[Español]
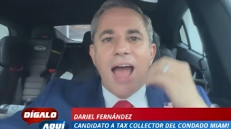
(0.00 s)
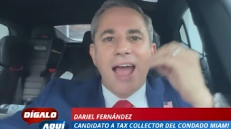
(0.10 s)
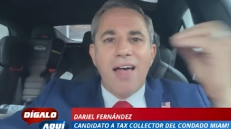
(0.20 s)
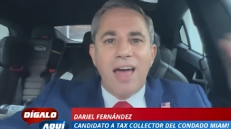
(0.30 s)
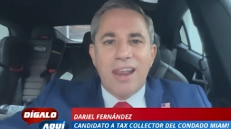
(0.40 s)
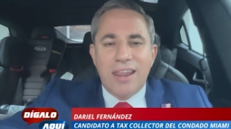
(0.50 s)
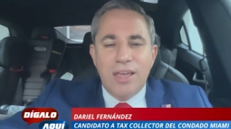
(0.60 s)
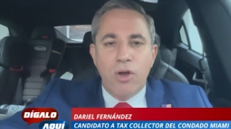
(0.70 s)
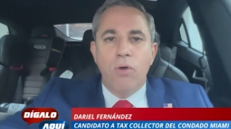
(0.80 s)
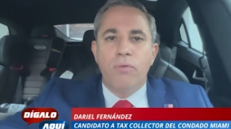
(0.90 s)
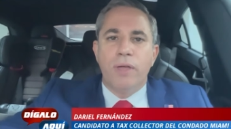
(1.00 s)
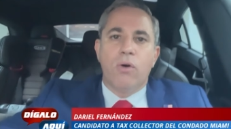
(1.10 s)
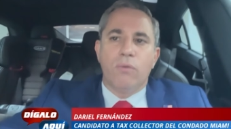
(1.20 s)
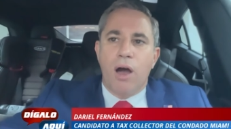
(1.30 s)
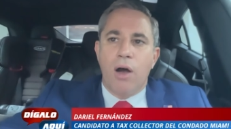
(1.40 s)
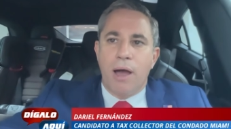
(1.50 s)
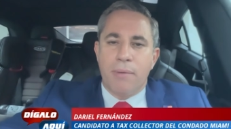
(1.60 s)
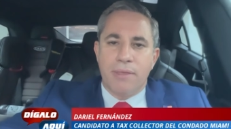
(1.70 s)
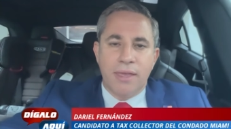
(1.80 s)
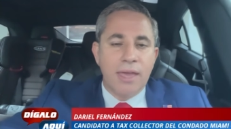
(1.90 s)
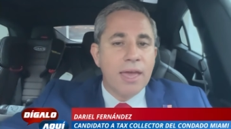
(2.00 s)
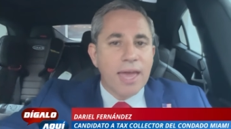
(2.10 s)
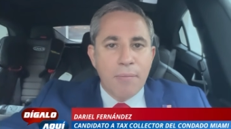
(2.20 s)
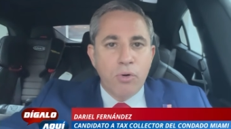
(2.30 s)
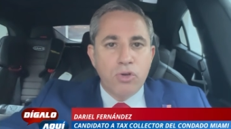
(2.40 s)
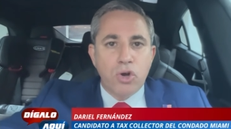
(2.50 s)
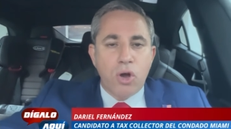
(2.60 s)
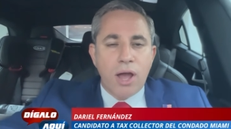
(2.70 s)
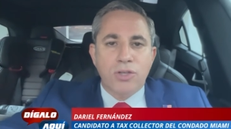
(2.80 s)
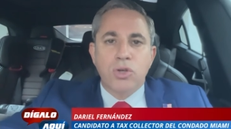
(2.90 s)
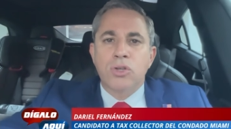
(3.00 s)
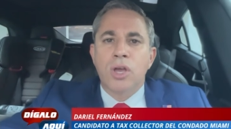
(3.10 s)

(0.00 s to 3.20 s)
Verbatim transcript: a cada rincón del condado Miami-Dade en muchos casos